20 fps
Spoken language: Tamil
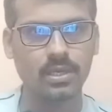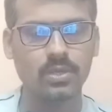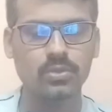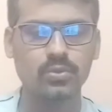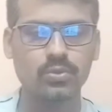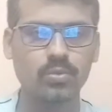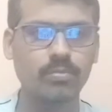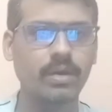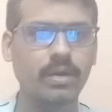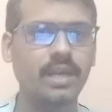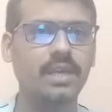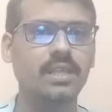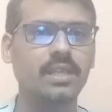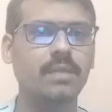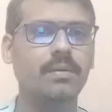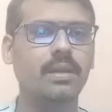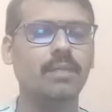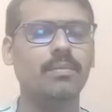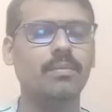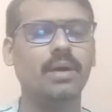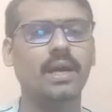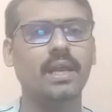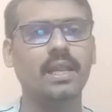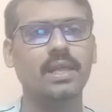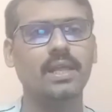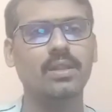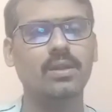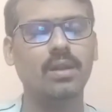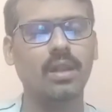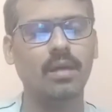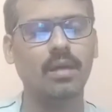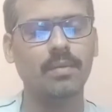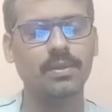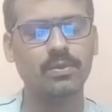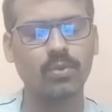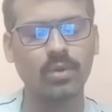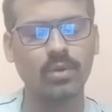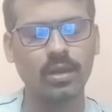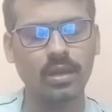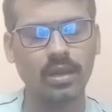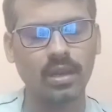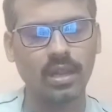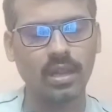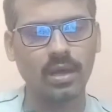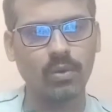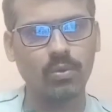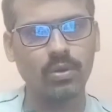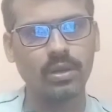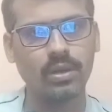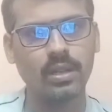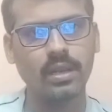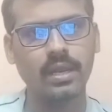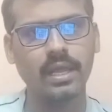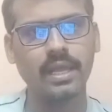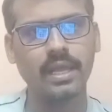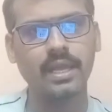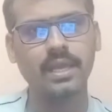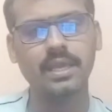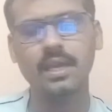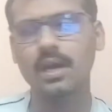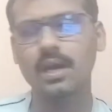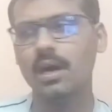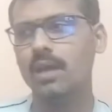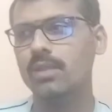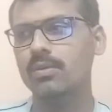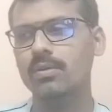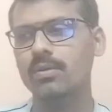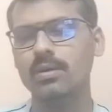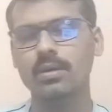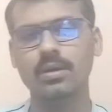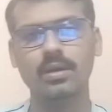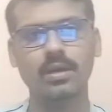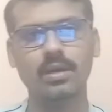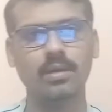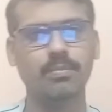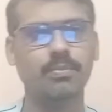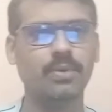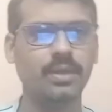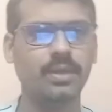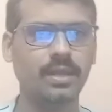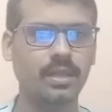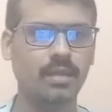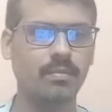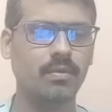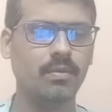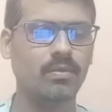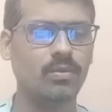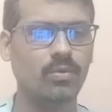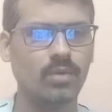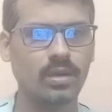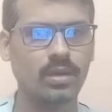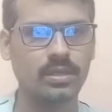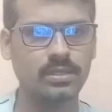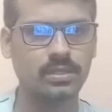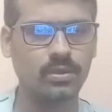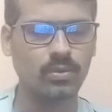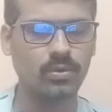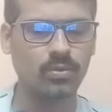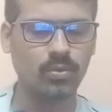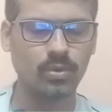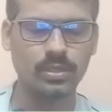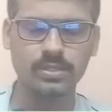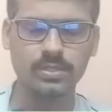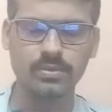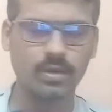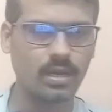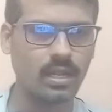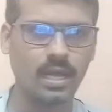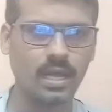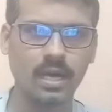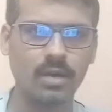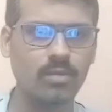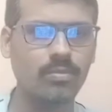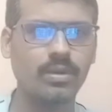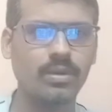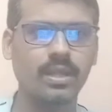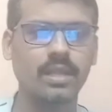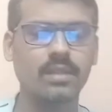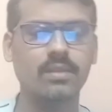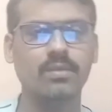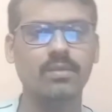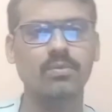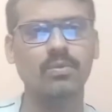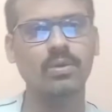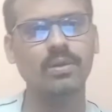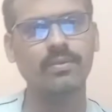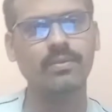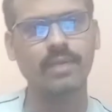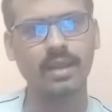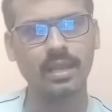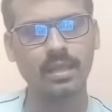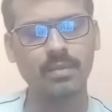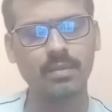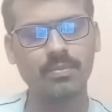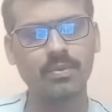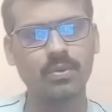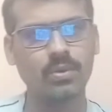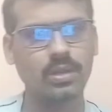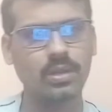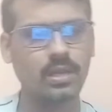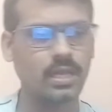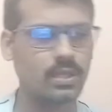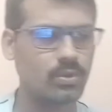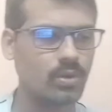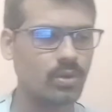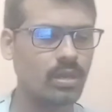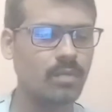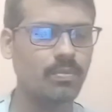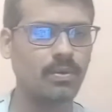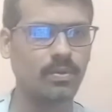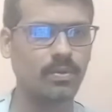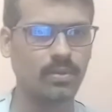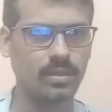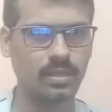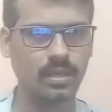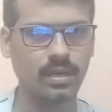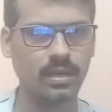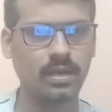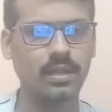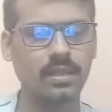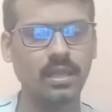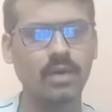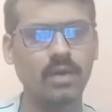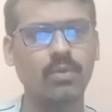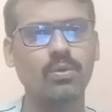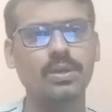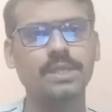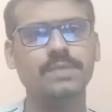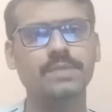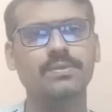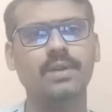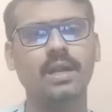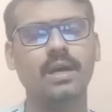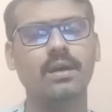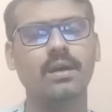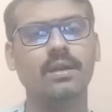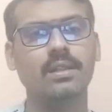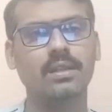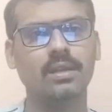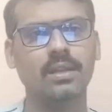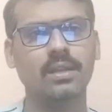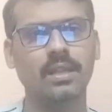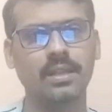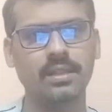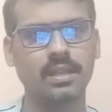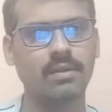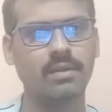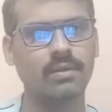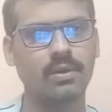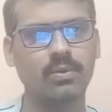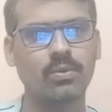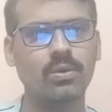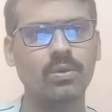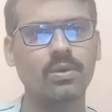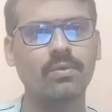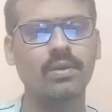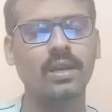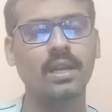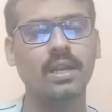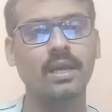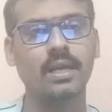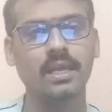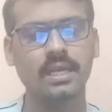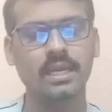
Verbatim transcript: சும்மா எதுவுமே நம்ம கையில் எதுவும் இல்லாமல் தொழில் இல்லை ஒன்றும் இல்லை எங்கேயாவது பிடிங்கி நம்ம வந்து ஒரு லட்சம் கோடீஸ்வரன்லாம் ஆக முடியாது ஒன்று வேலைக்கு போகணும் இல்லை தொழில் பண்ணணும் இதில் ரெண்டு தான் கோடீஸ்வரன் ஆகிறதுக்கு நிரந்தர வழி குறுக்கு வழியில்